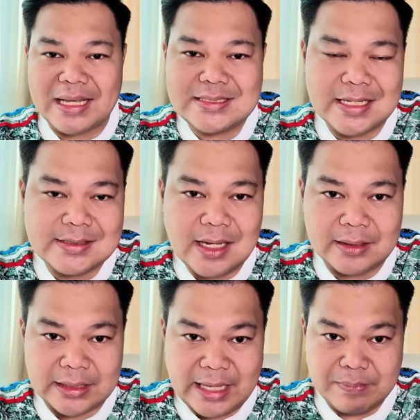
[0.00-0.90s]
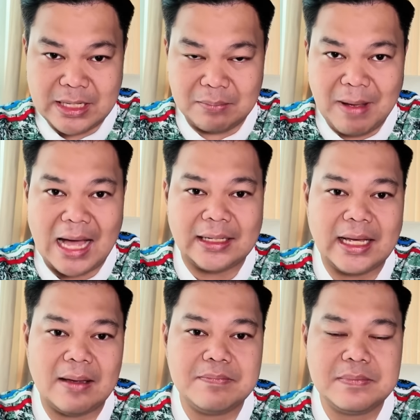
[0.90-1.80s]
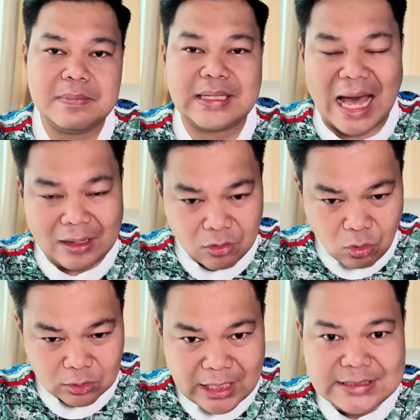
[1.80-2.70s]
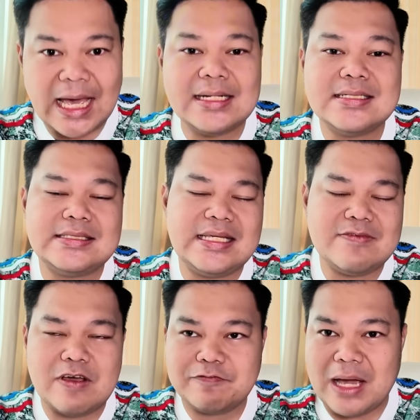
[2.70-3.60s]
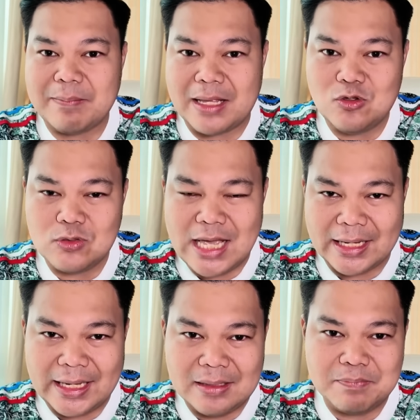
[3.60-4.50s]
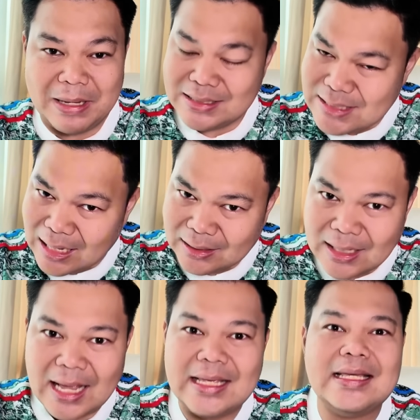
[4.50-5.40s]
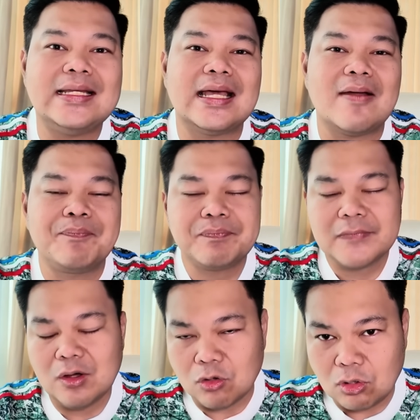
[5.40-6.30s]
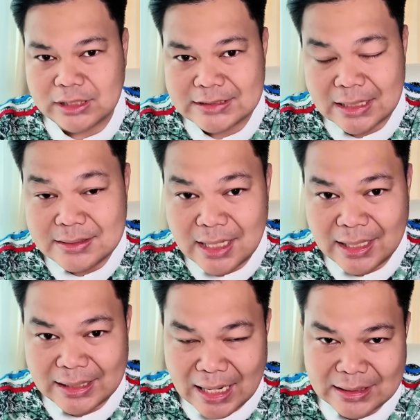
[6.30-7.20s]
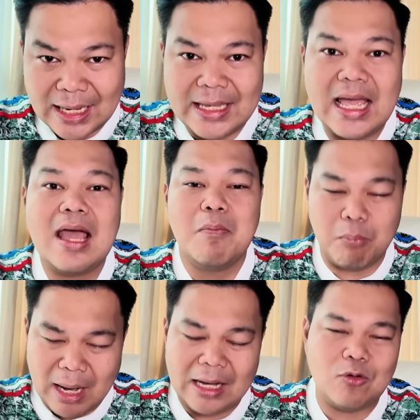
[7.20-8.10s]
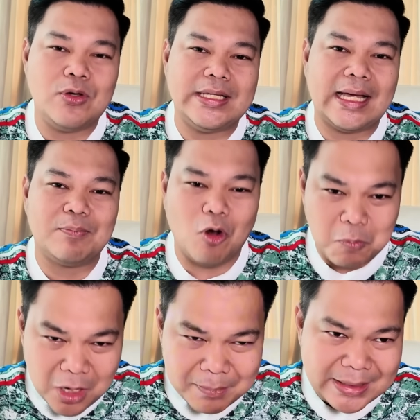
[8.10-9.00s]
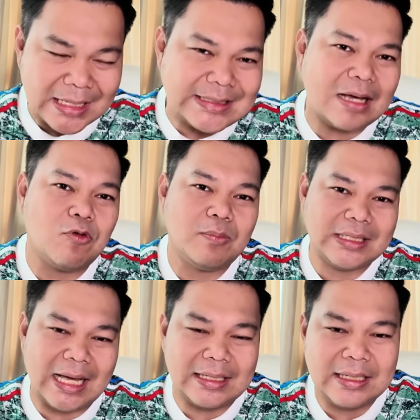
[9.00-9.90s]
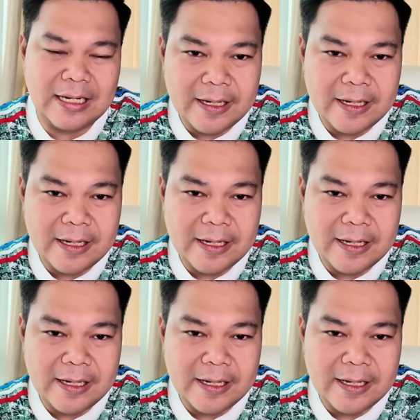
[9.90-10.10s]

องแมนเชสเตอร์แต่เกมนี้กันบ้างนะครับการโรเตชันที่แฟนๆแมนยูอยากเห็นเป็นอย่างไรนะครับโรเตชันเยอะขนาดไหนมาคุยกันผมก็มีในใจผมเหมือนกัน